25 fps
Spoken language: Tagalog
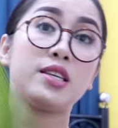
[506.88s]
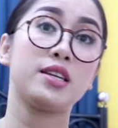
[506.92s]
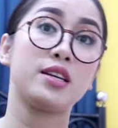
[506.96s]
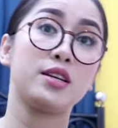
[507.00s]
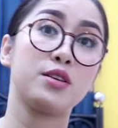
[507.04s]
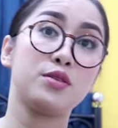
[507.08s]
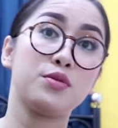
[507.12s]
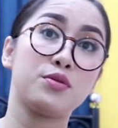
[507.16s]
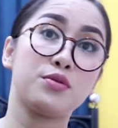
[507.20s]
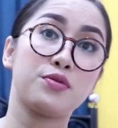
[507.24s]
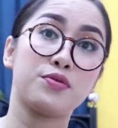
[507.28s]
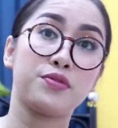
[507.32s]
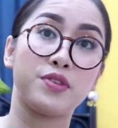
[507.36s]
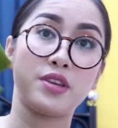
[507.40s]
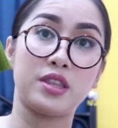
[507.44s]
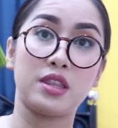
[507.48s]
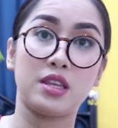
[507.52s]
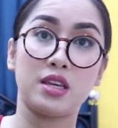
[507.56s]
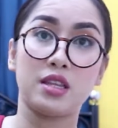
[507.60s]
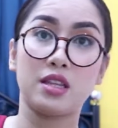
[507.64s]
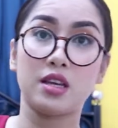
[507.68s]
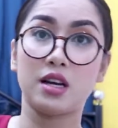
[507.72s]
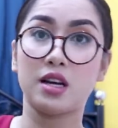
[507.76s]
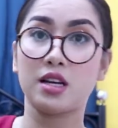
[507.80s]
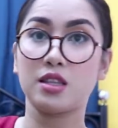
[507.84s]
niya yung
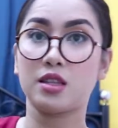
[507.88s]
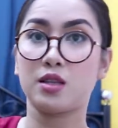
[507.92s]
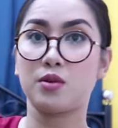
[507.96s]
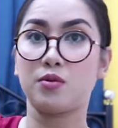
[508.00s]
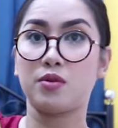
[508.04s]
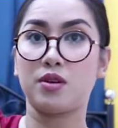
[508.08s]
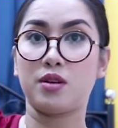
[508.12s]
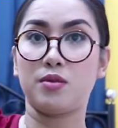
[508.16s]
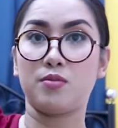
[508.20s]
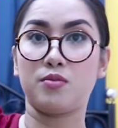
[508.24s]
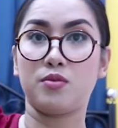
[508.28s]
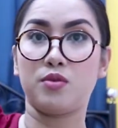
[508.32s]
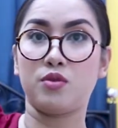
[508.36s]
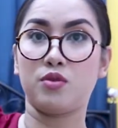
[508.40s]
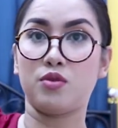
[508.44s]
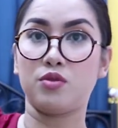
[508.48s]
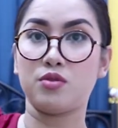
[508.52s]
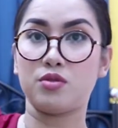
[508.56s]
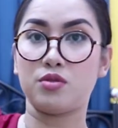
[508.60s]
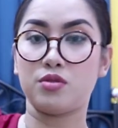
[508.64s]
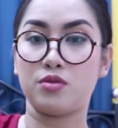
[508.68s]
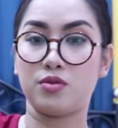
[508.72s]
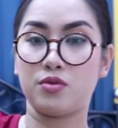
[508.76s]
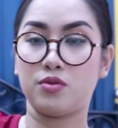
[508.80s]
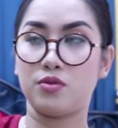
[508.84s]
fitting ng katawan mo.
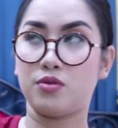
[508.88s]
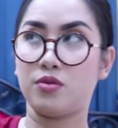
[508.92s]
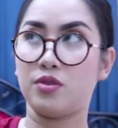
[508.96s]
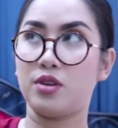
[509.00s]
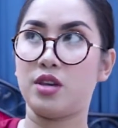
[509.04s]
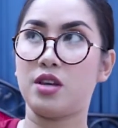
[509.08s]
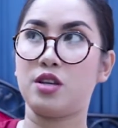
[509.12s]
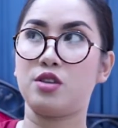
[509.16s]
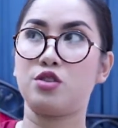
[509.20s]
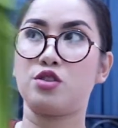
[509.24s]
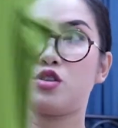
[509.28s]
So, yan